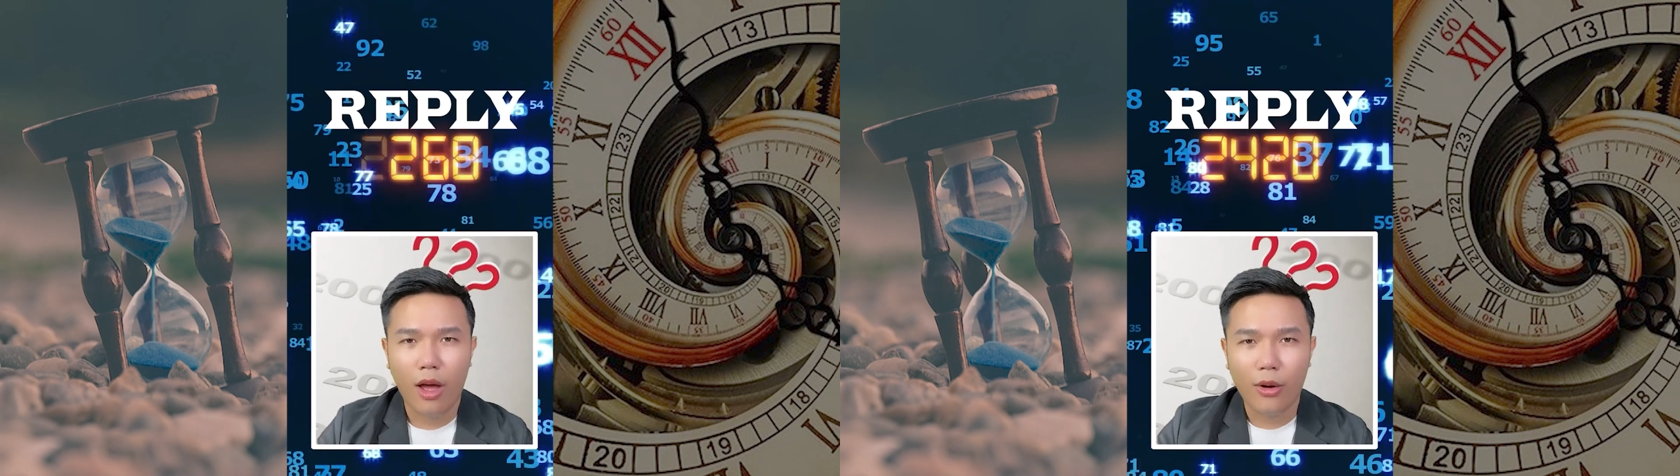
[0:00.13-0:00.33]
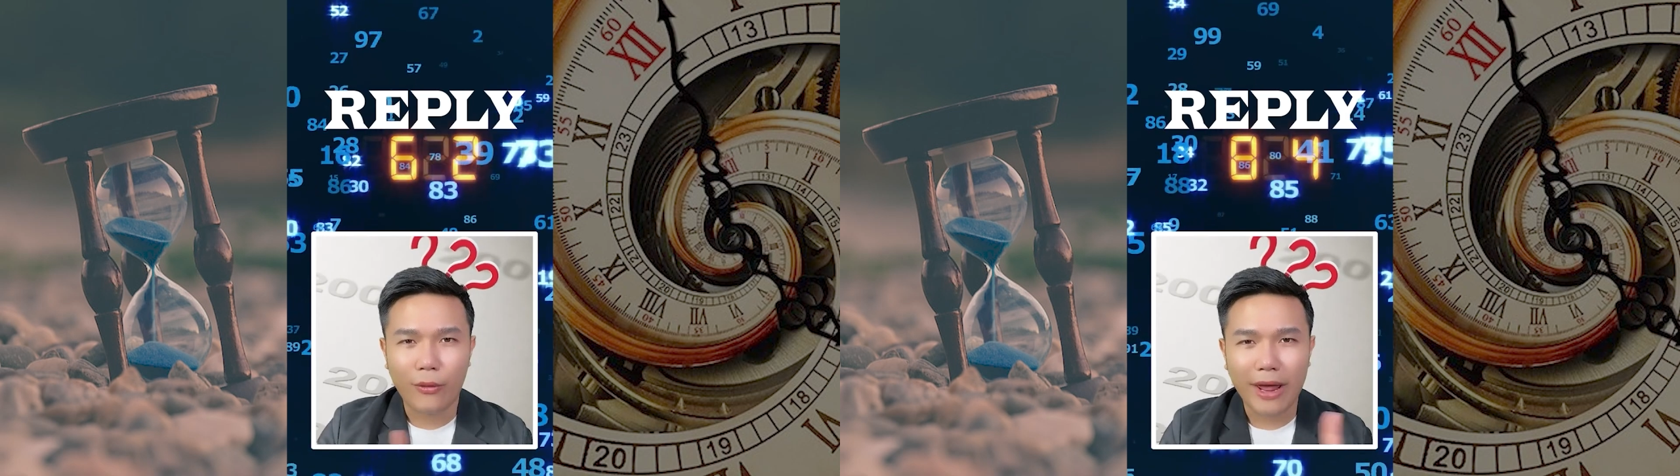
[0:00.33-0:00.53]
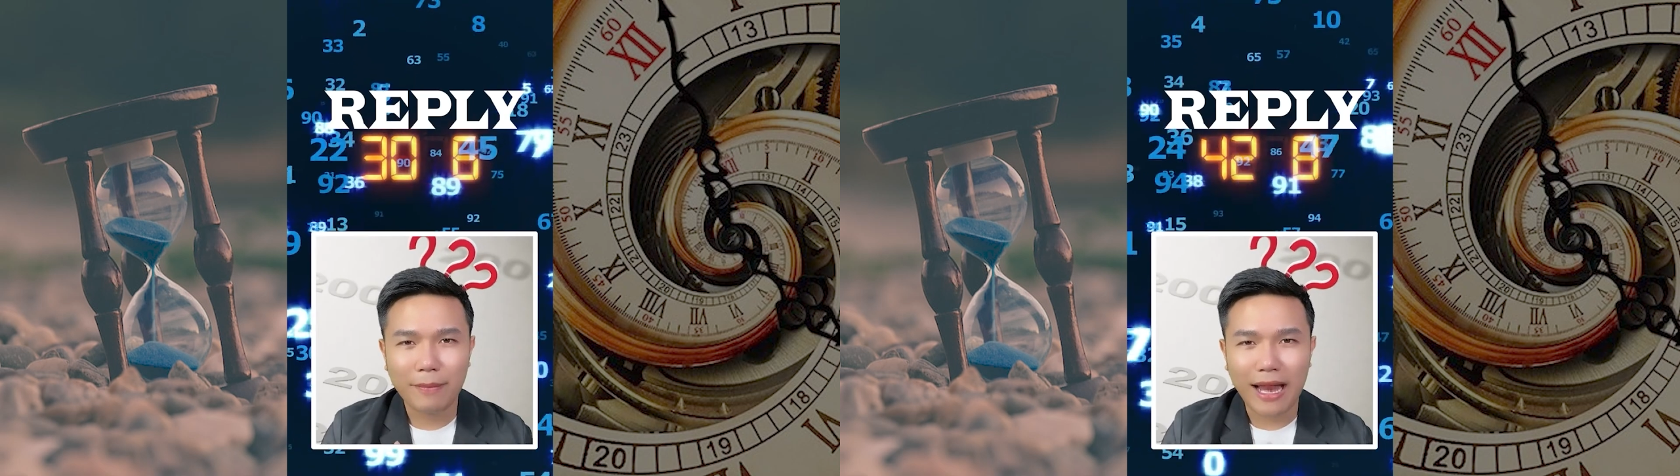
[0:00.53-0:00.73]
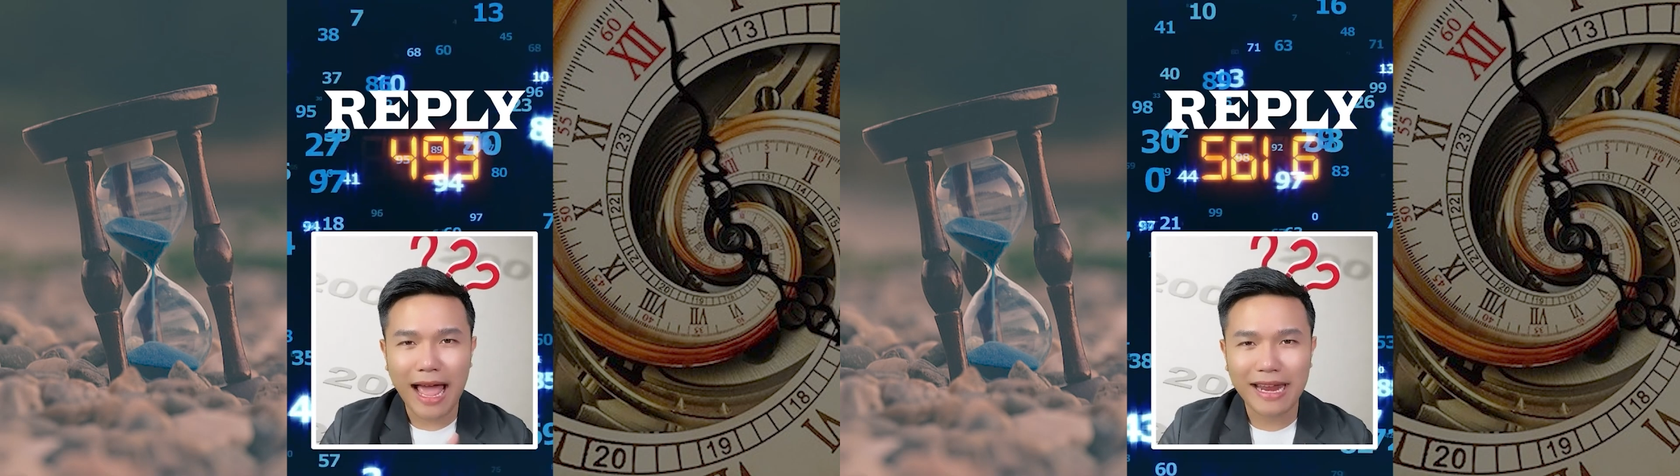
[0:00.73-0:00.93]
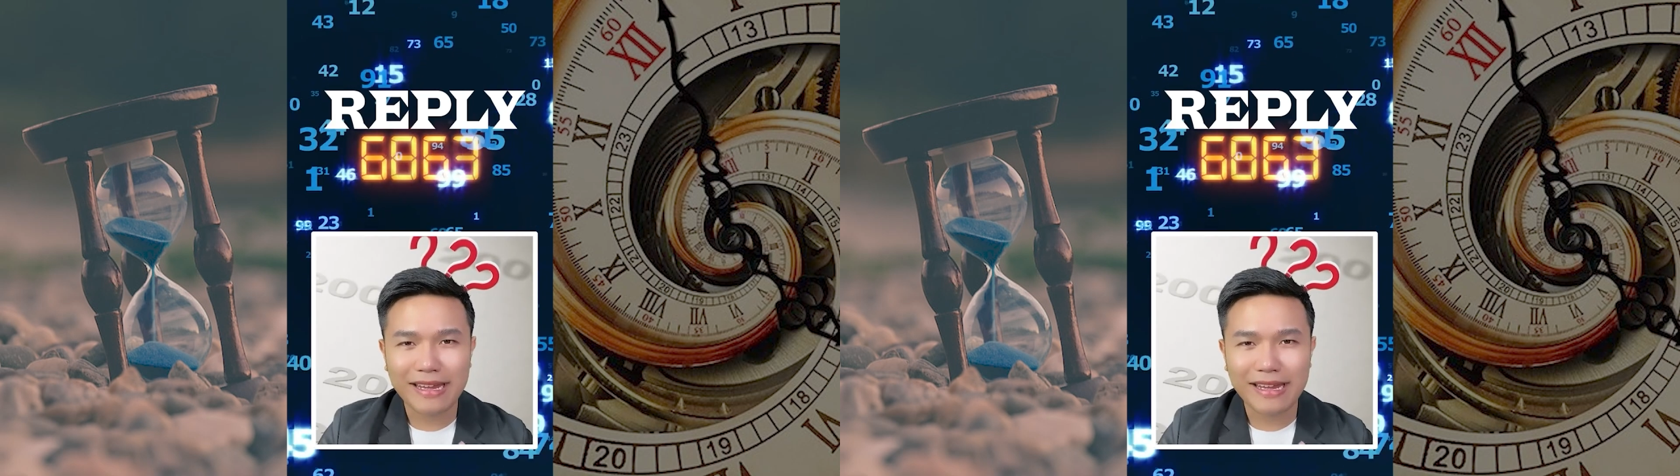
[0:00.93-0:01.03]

Red Line